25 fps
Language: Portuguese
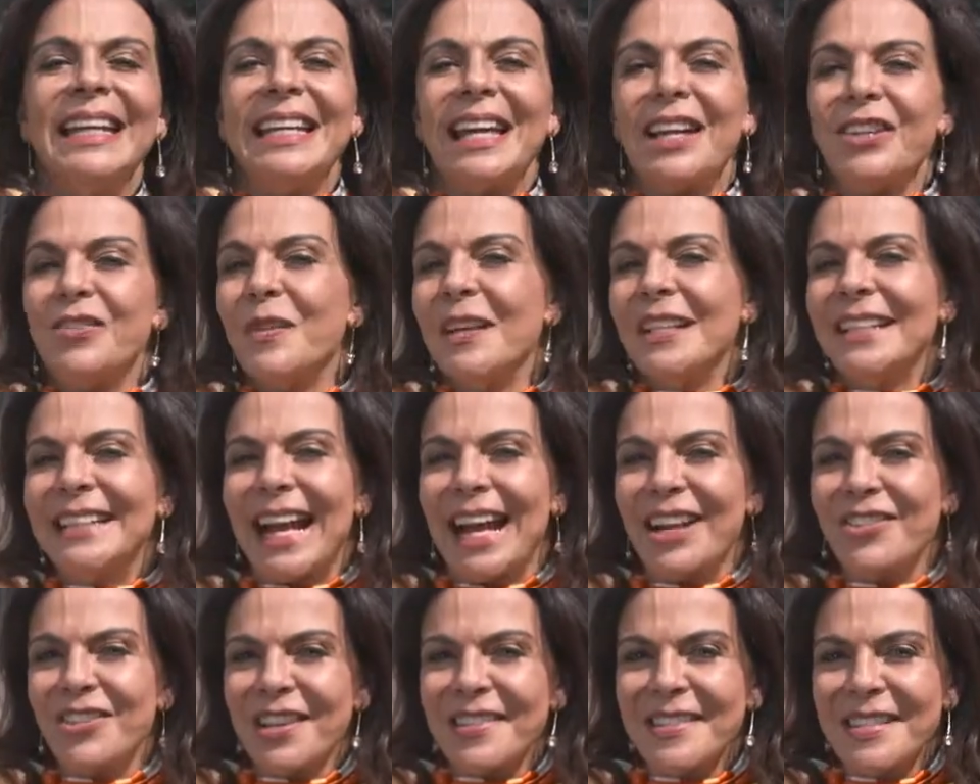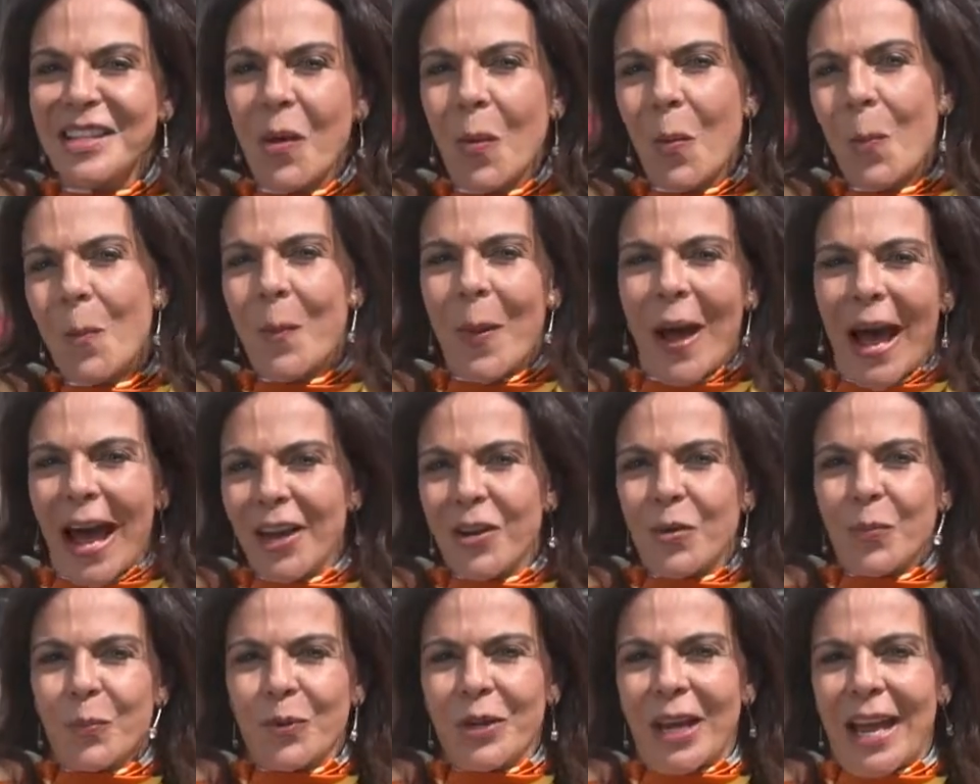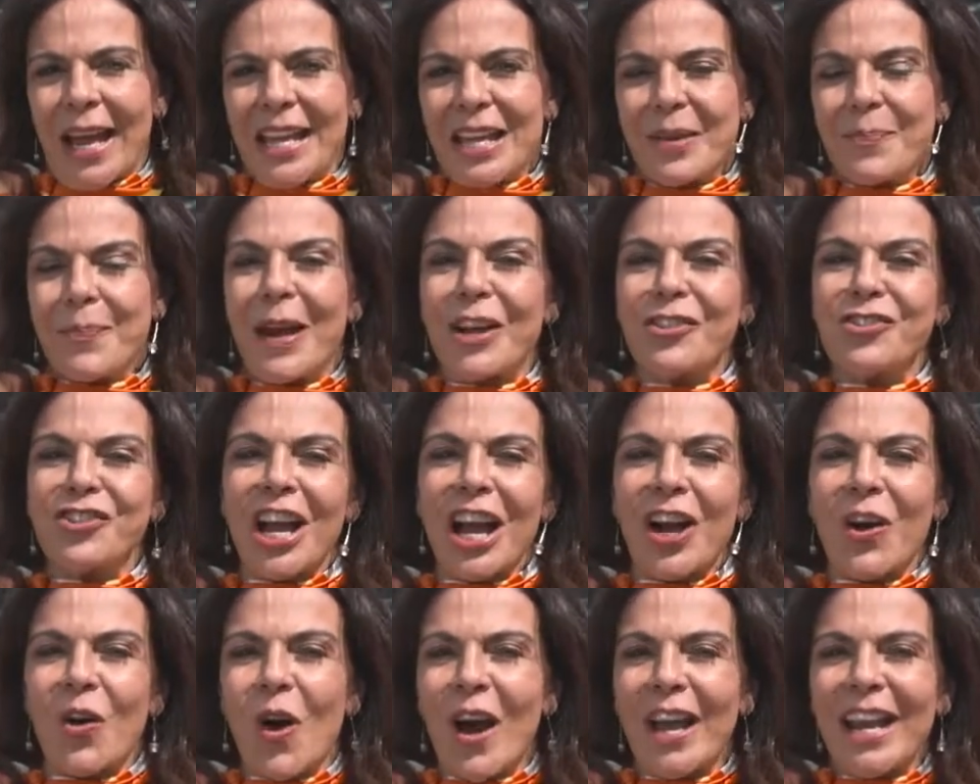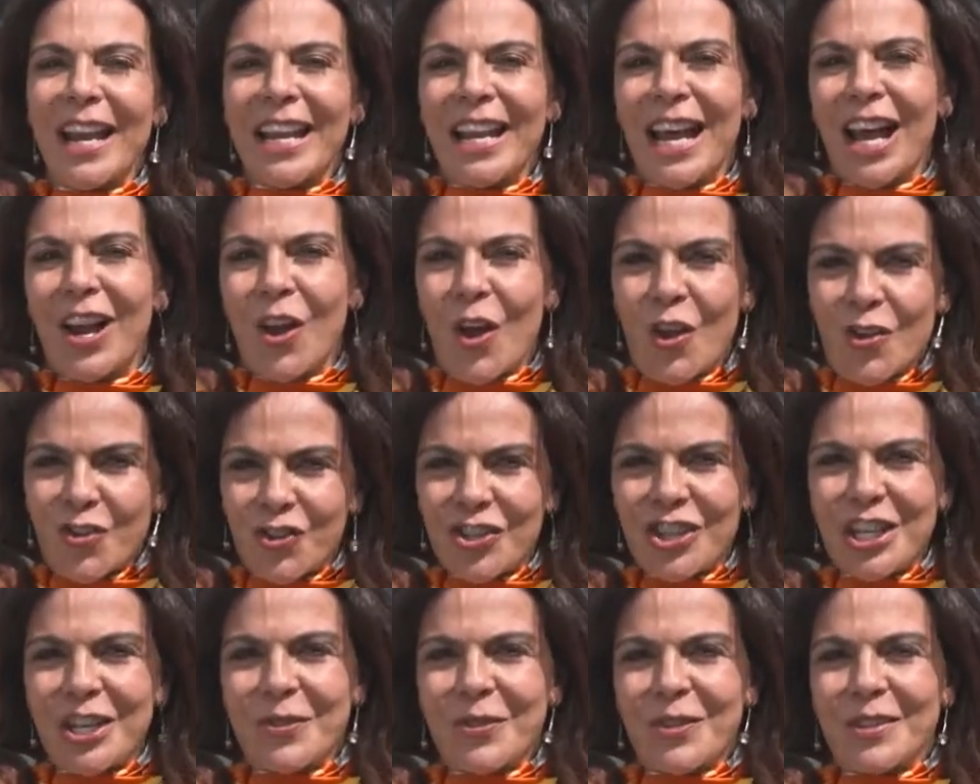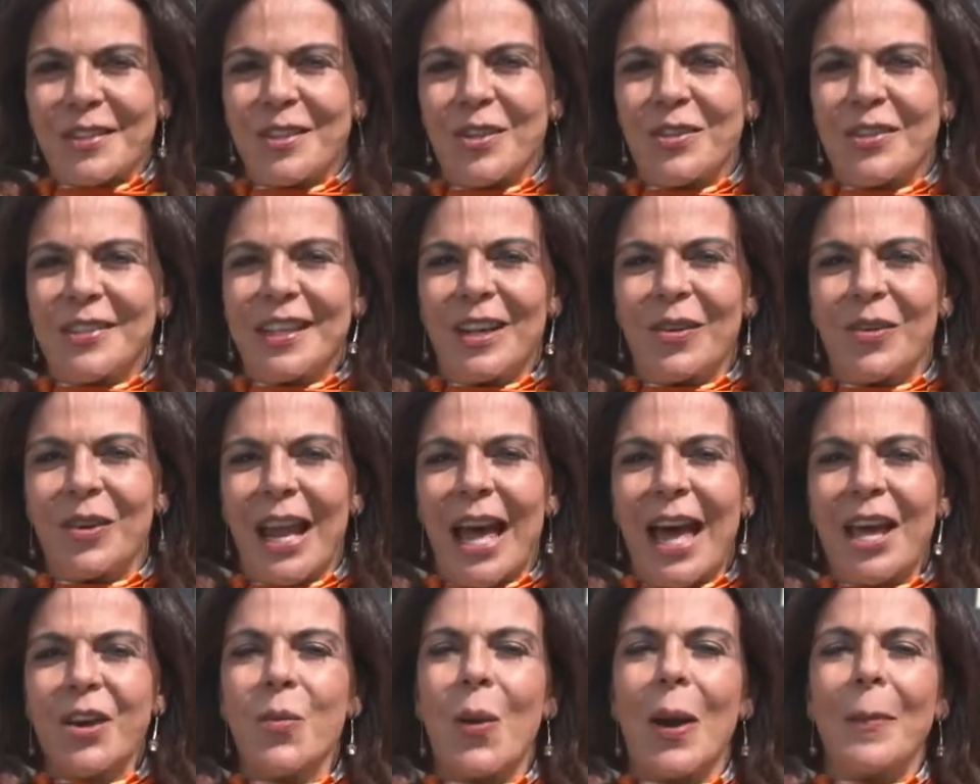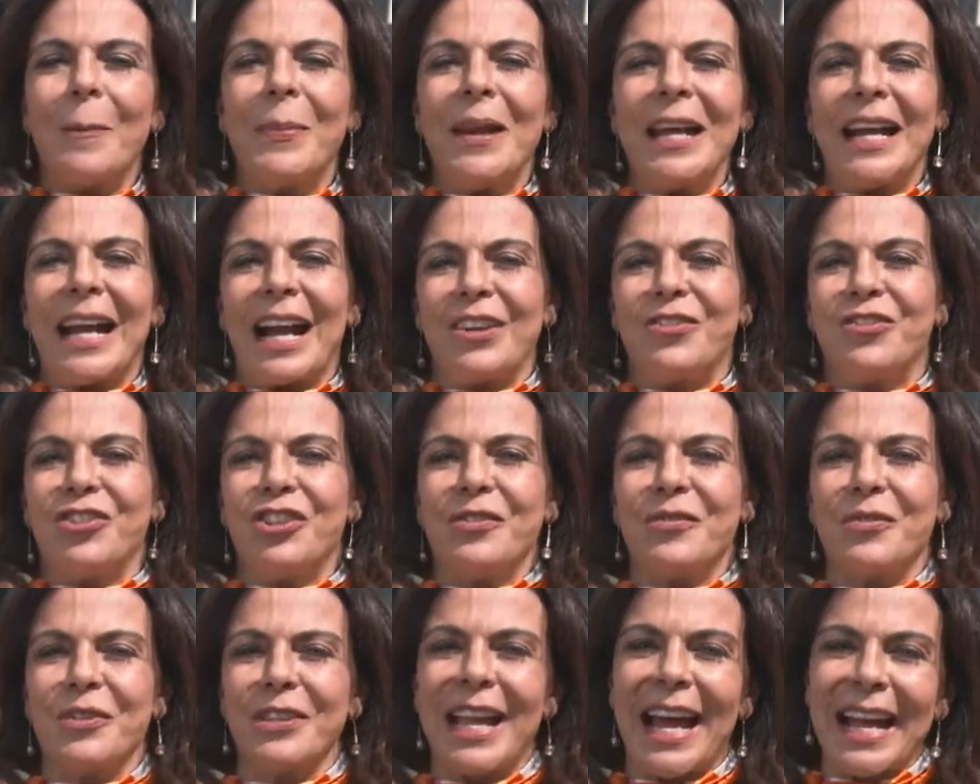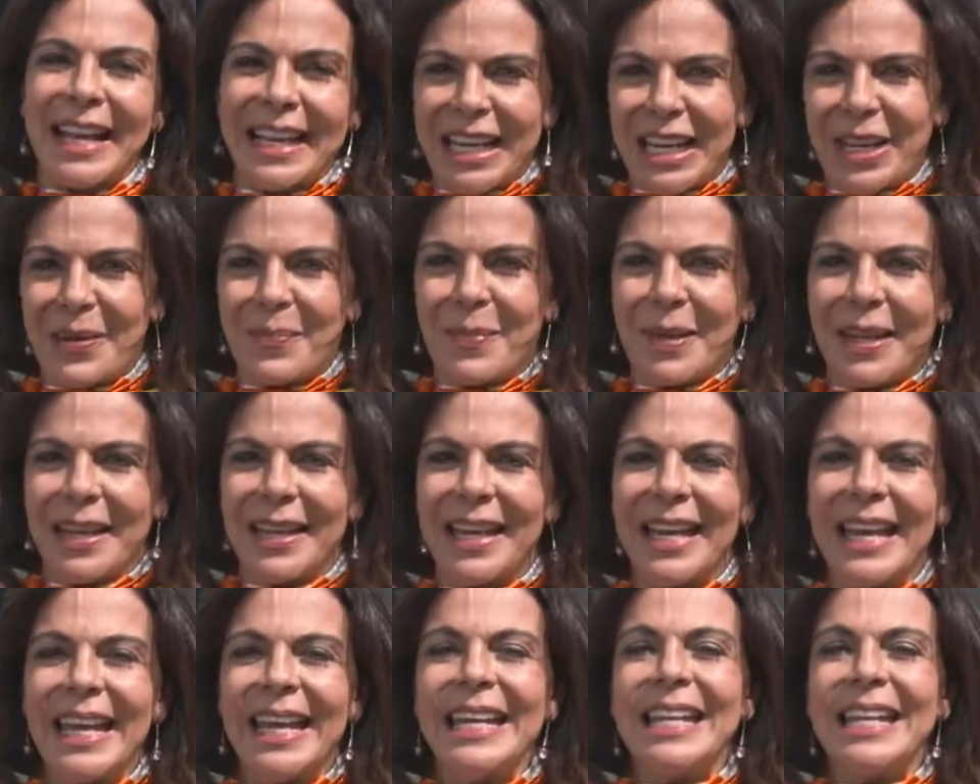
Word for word: E as vantagens não param por aí. Baixe agora na lojinha do seu celular o aplicativo da NIMB.